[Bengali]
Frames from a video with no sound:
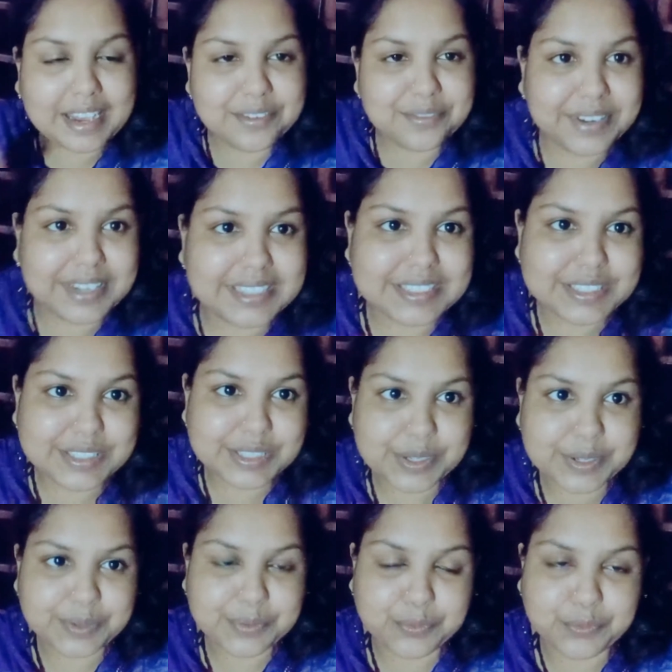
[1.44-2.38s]
হাই ফ্রেন্ডস
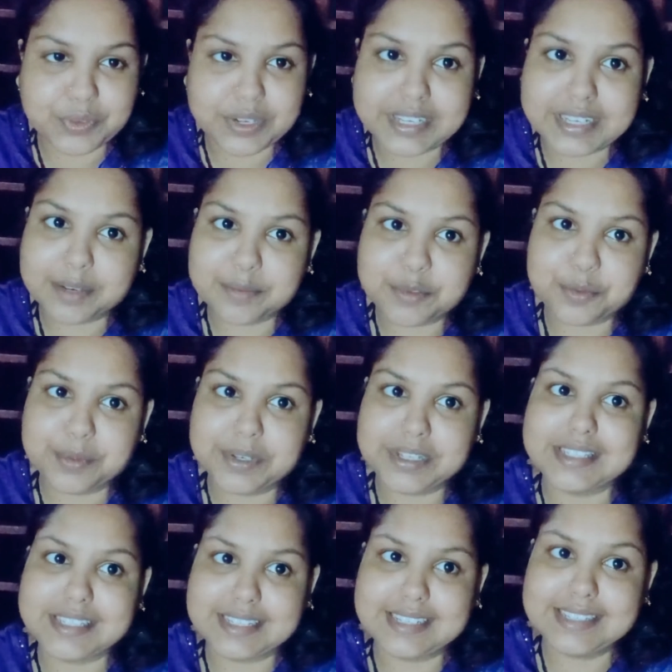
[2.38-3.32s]
ওয়েলকাম টু
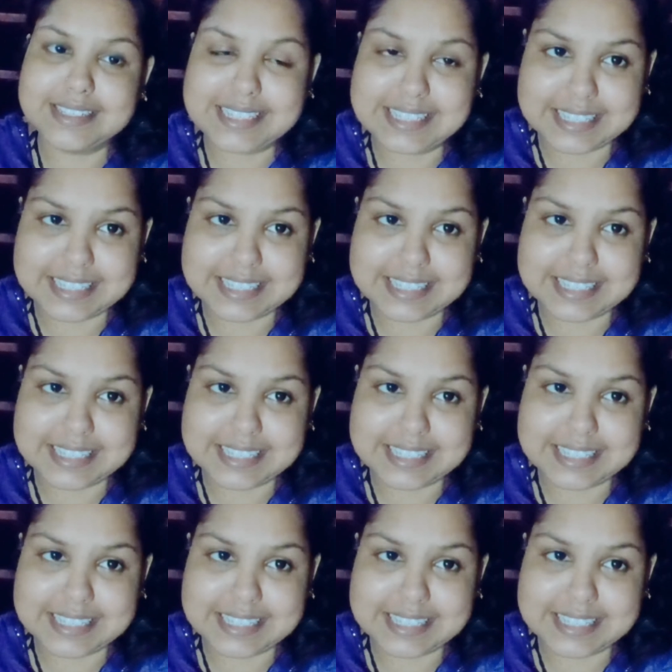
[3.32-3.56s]
মাই চ্যানেল